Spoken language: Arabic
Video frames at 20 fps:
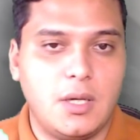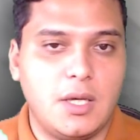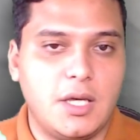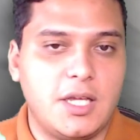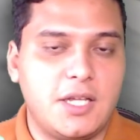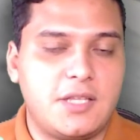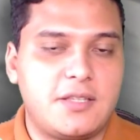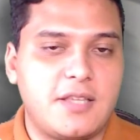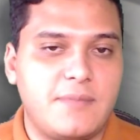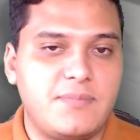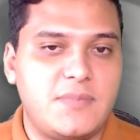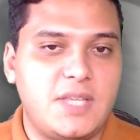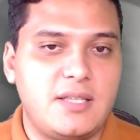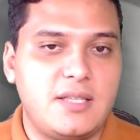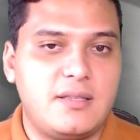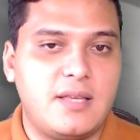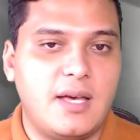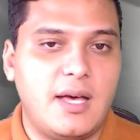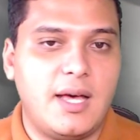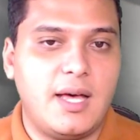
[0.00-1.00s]

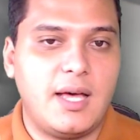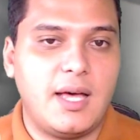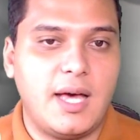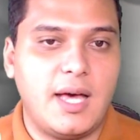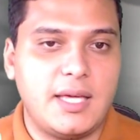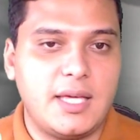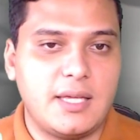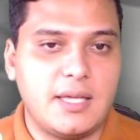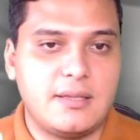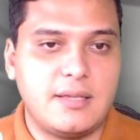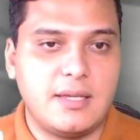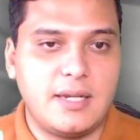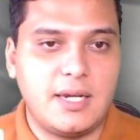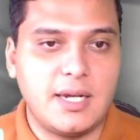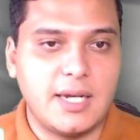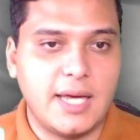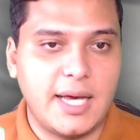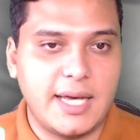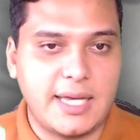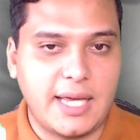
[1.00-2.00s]
التمديد ده هيدي
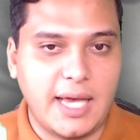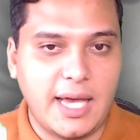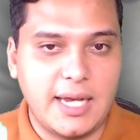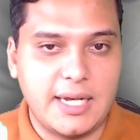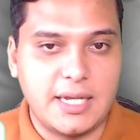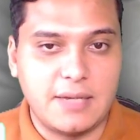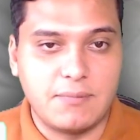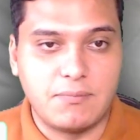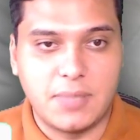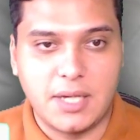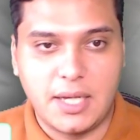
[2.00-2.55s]
للأجانب